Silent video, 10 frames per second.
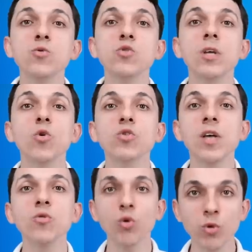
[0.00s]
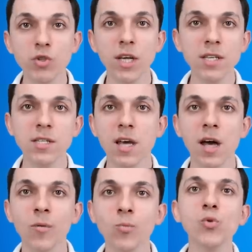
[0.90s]
%99 deriz
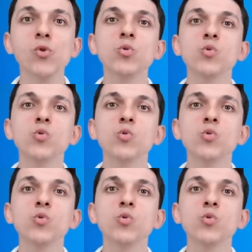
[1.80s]
ya bu